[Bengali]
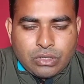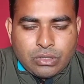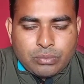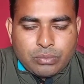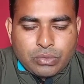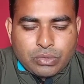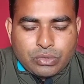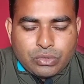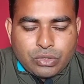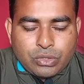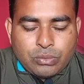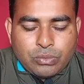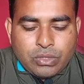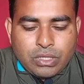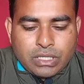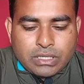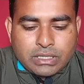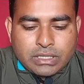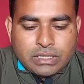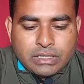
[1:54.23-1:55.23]
অল্প
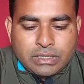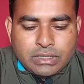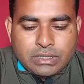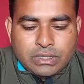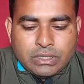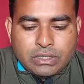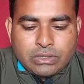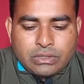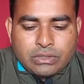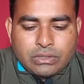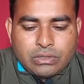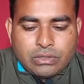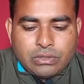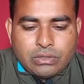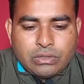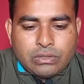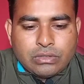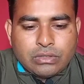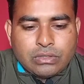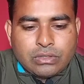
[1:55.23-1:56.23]
দুর্বল আছে তো
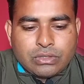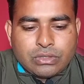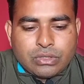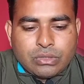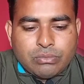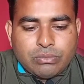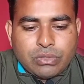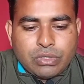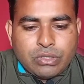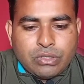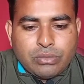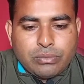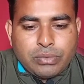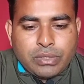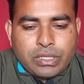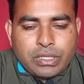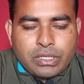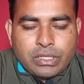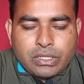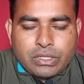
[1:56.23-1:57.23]

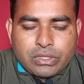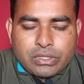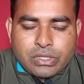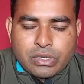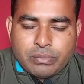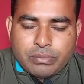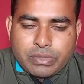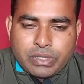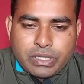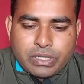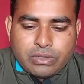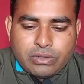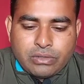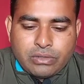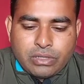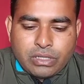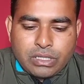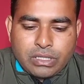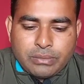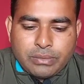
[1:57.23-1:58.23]
সম্পূর্ণরূপে সব ঠিক
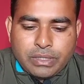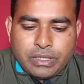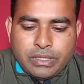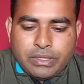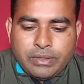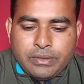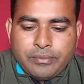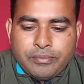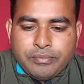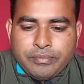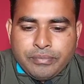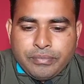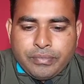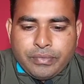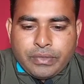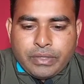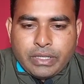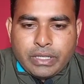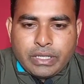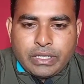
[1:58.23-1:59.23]
করে দেবে
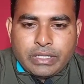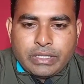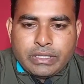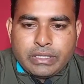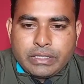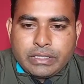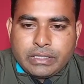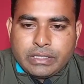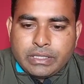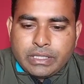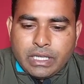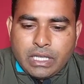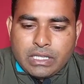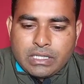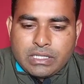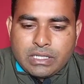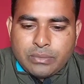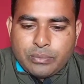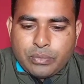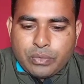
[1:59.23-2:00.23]
এই
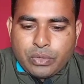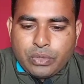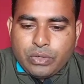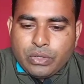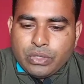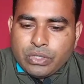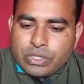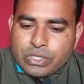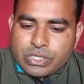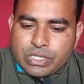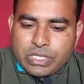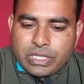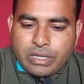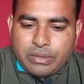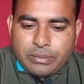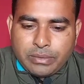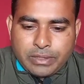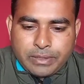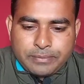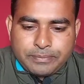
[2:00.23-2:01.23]
প্রো
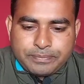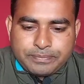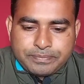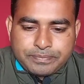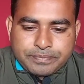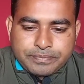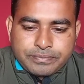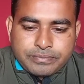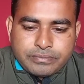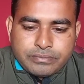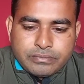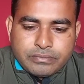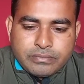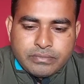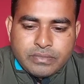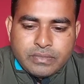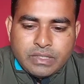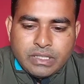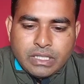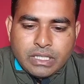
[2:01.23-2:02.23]
সিরাপে
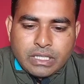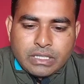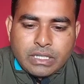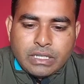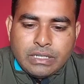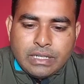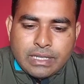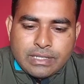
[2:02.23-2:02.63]
এটা